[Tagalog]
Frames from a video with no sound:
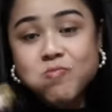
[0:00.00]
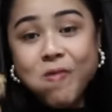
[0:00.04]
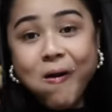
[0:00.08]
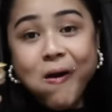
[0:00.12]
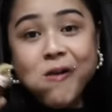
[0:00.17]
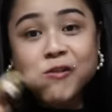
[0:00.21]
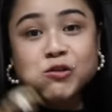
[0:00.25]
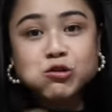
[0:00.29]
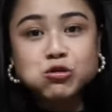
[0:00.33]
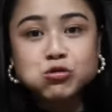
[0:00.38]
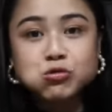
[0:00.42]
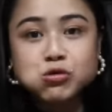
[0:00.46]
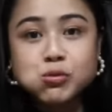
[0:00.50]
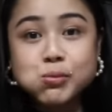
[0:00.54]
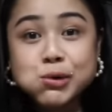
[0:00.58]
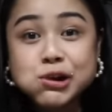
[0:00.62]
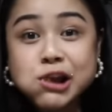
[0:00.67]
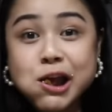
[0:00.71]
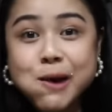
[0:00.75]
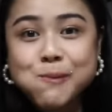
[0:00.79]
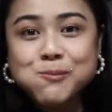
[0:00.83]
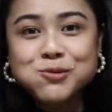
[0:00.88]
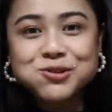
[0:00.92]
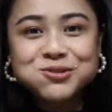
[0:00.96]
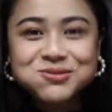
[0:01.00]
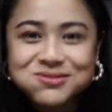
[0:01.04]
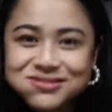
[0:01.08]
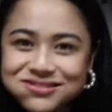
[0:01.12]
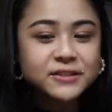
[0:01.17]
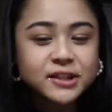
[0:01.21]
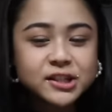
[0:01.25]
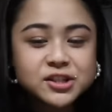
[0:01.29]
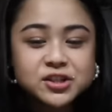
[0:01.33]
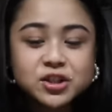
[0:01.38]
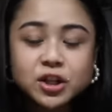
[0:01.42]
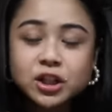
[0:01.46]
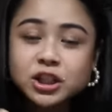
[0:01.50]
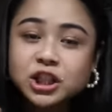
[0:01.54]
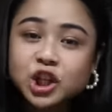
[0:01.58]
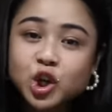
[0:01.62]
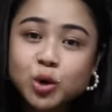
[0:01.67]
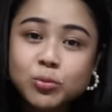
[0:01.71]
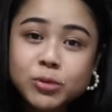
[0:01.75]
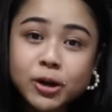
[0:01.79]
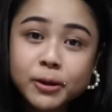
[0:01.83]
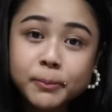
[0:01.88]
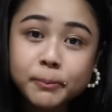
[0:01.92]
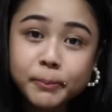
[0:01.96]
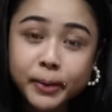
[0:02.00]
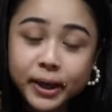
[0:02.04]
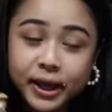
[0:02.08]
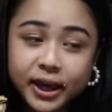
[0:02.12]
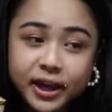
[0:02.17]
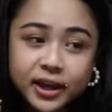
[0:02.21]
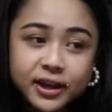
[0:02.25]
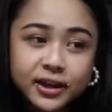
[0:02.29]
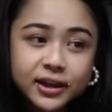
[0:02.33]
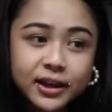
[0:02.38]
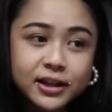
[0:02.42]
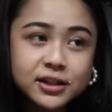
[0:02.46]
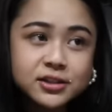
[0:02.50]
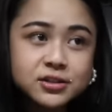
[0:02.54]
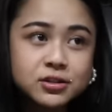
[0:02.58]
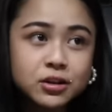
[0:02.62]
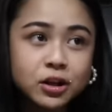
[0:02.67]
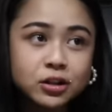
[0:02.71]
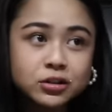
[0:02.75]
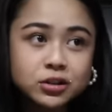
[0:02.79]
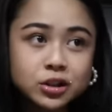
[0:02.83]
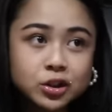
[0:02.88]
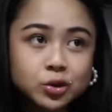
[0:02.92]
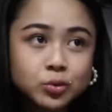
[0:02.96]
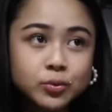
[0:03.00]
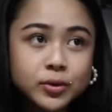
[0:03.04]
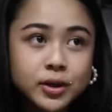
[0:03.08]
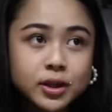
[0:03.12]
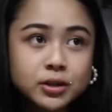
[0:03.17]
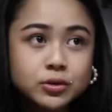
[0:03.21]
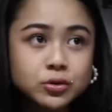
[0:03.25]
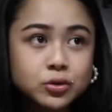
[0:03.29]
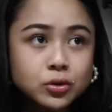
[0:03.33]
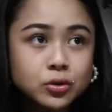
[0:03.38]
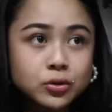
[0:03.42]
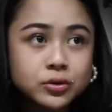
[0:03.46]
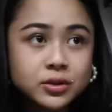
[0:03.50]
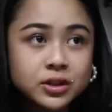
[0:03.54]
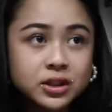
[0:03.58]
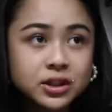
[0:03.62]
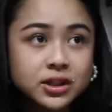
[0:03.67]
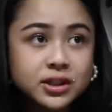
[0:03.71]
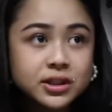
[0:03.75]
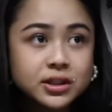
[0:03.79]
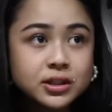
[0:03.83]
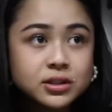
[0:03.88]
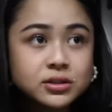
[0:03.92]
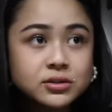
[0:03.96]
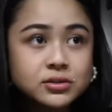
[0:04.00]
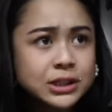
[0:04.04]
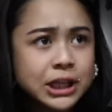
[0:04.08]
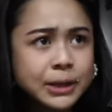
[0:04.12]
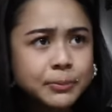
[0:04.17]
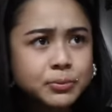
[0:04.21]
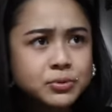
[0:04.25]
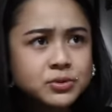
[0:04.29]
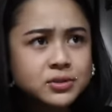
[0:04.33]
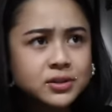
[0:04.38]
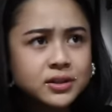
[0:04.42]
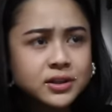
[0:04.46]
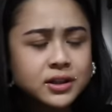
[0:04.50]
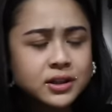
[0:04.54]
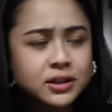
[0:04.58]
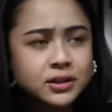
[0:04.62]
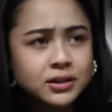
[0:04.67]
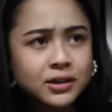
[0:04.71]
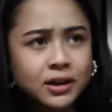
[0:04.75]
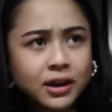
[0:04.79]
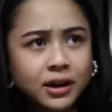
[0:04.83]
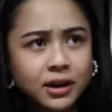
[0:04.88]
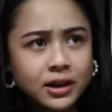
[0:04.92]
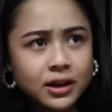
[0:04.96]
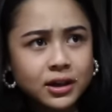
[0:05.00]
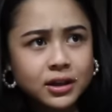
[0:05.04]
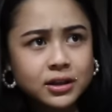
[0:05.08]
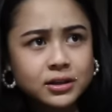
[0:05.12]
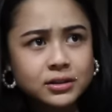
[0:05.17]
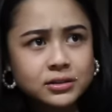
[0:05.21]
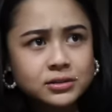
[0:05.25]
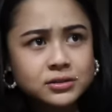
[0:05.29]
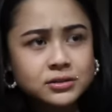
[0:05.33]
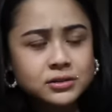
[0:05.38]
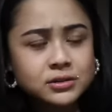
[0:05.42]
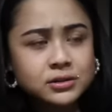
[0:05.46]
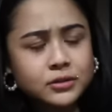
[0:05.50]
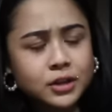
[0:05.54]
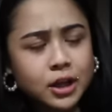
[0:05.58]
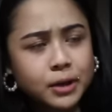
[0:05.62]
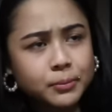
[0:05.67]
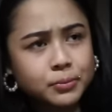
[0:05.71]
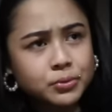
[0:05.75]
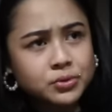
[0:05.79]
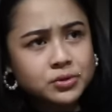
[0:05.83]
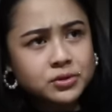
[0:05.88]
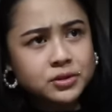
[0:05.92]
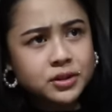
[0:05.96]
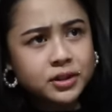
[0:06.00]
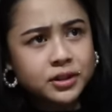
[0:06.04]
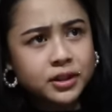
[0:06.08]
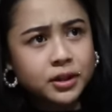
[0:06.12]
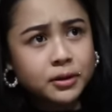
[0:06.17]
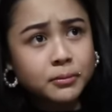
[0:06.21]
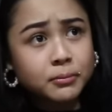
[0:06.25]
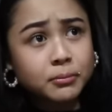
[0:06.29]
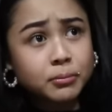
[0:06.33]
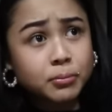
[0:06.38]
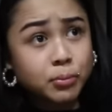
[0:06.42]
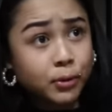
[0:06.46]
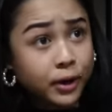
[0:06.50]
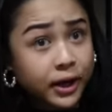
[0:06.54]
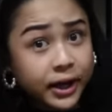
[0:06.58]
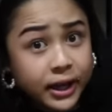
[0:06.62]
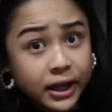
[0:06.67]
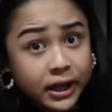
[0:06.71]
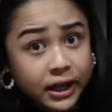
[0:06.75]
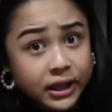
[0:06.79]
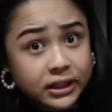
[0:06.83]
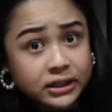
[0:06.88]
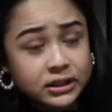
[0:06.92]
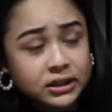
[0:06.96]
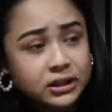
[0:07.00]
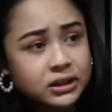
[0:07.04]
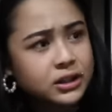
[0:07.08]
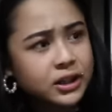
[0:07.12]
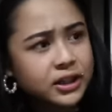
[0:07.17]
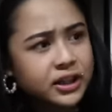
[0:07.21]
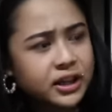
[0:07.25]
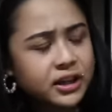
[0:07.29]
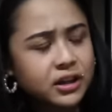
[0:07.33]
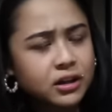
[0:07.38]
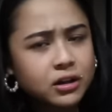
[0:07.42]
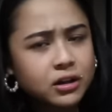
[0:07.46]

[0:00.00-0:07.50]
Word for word: Ayun, lumala nag-start ako mag-bake. I started with cookies, tapos naging cakes, tapos naging bread, naging